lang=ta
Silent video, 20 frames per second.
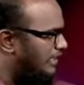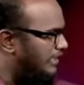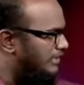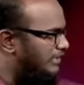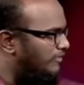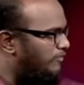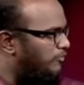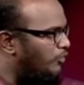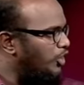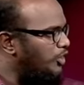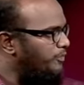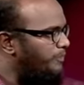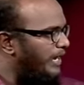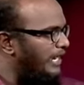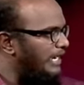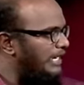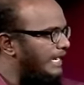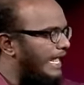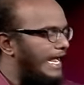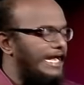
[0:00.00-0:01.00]
இந்த ஃபோர்
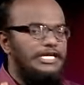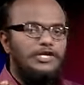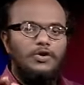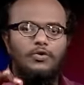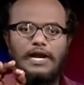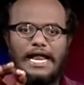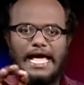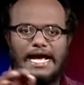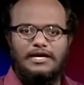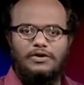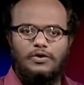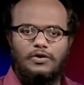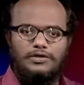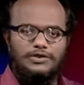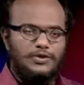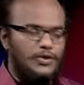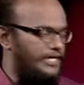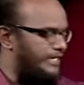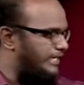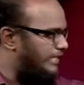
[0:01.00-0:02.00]
பாயிண்ட் நைன் டூ லேக்
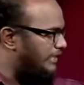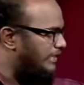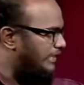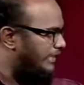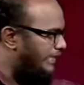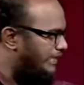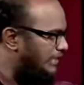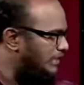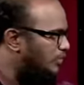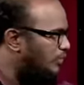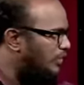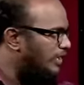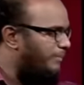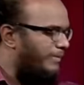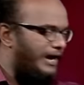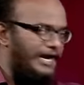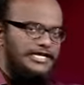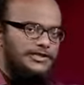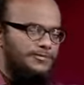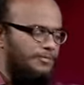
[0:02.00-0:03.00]
ரோர்னு சொல்லிட்டு இது கூட
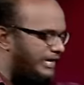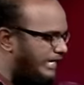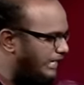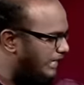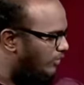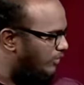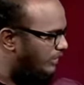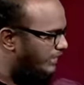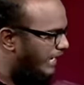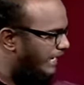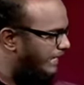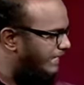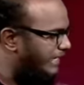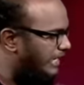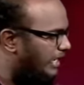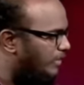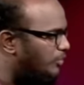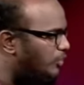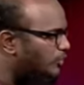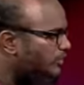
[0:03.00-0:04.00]
மைனஸ் பண்ணிங்கன்னா உங்களுக்கு
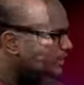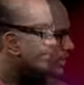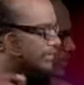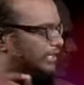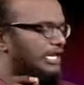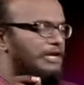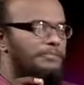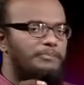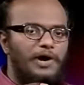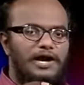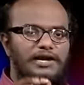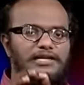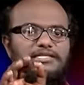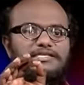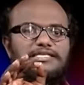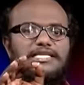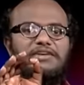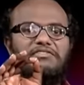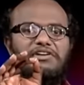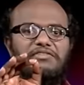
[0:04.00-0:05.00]
கிடைக்கிற அமௌண்ட் த்ரீ பாயிண்ட்
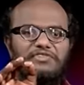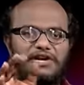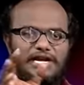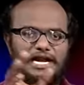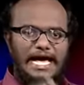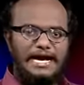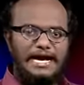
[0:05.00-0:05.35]
செவன் ஃபைவ்